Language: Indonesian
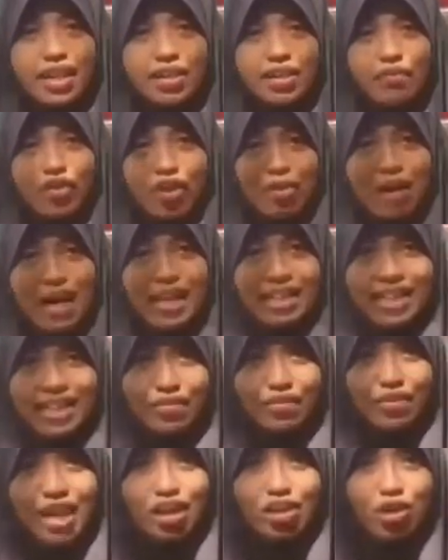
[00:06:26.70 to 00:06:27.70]
informatif
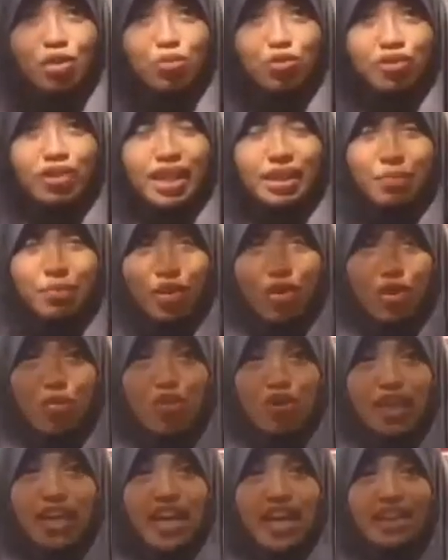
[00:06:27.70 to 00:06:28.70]
dan
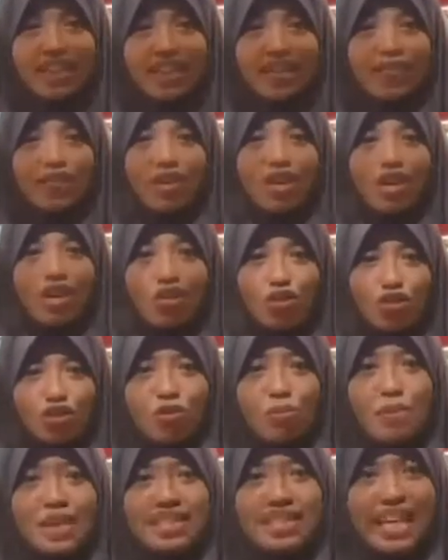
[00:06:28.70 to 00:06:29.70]
komunikatif
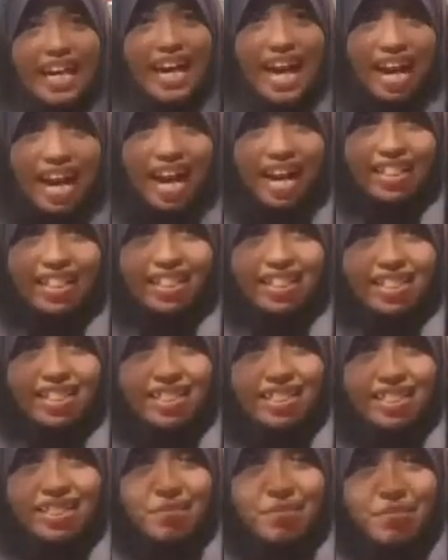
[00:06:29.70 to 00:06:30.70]
untuk masyarakat
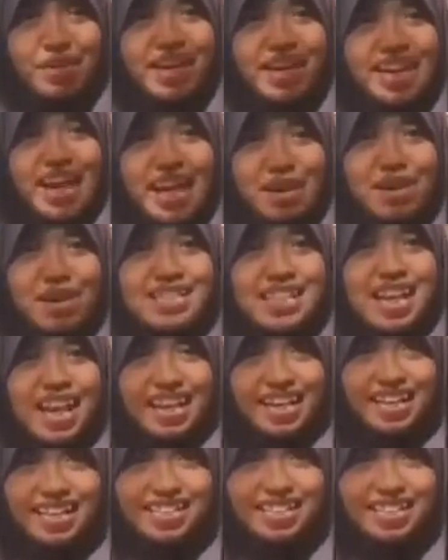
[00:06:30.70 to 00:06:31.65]
mengenai masalah